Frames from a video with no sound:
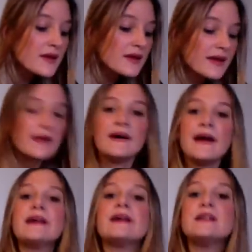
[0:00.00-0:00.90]
e
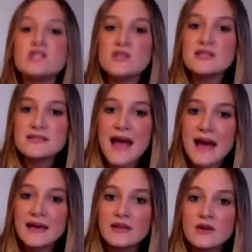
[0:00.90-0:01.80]
era
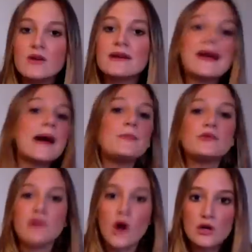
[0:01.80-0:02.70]
necessario
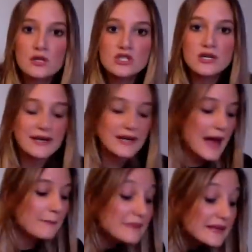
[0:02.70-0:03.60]

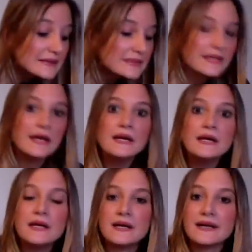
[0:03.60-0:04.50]
capovolgerla per
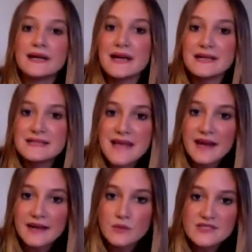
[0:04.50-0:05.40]

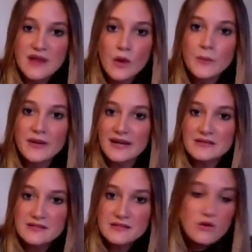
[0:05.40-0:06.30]
realizzare questa
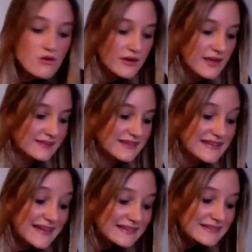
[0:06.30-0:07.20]
operazione
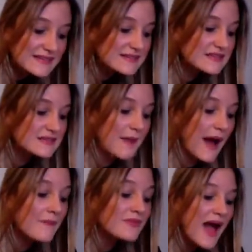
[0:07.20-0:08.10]

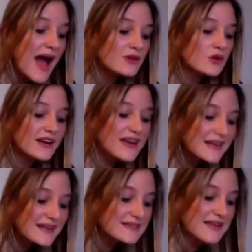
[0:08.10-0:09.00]
delicatissima hanno
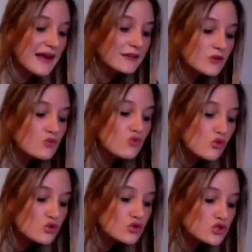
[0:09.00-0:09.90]
realizzato un
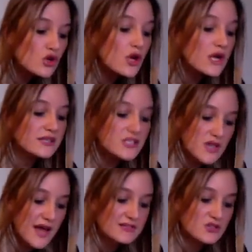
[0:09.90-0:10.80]
guscio di
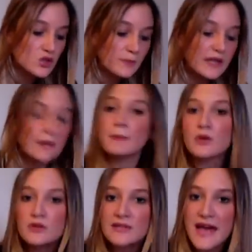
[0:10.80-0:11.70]
gesso per
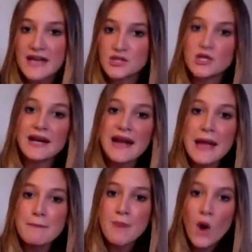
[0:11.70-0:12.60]

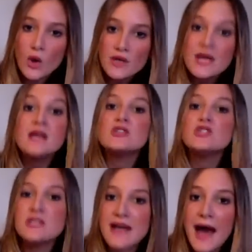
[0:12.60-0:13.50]
proteggerla e poi
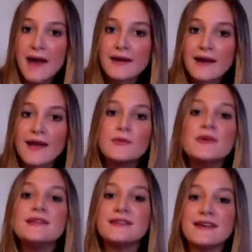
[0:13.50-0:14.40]
girarla e
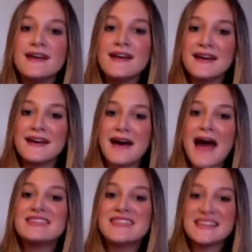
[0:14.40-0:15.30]
quindi eh,
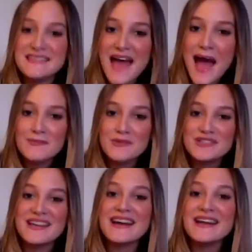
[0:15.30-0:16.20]
attendiamo
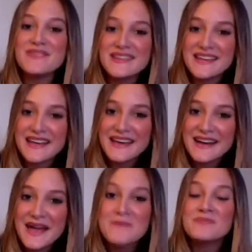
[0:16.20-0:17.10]
di
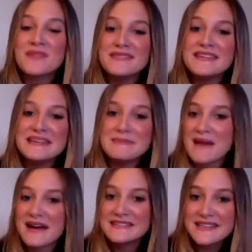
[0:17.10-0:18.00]
rivedere
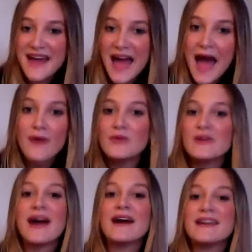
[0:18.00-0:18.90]
Nima Tra
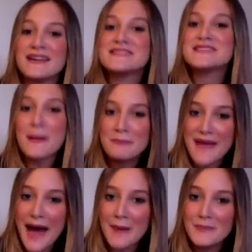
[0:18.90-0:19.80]
ora che
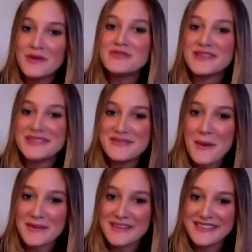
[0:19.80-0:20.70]
sappiamo
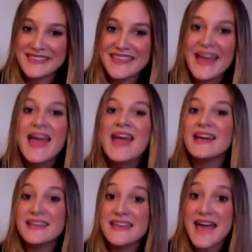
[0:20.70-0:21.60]
effettivamente
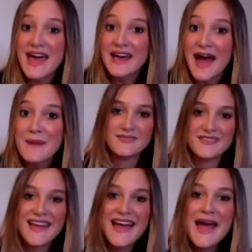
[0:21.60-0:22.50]
chi era.
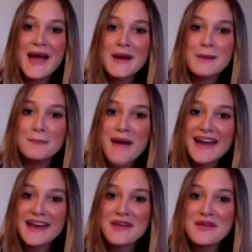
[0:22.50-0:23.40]

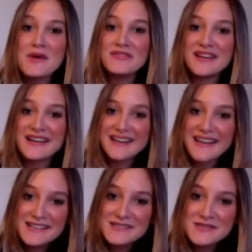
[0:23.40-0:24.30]
Bene, io vi
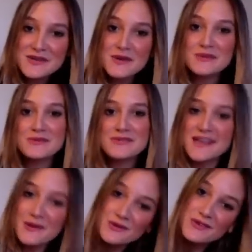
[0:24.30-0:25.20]
ringrazio, un
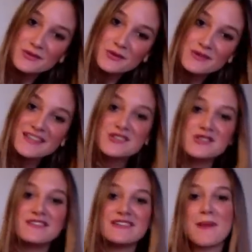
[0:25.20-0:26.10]
saluto a tutti e
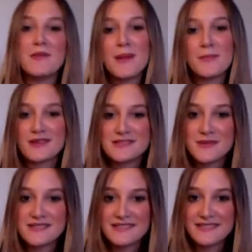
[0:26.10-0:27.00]
ci vediamo la
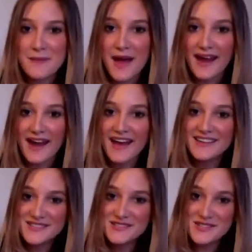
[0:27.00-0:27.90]
prossima settimana.
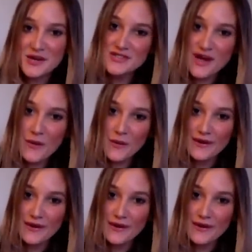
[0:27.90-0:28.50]
Ciao ciao!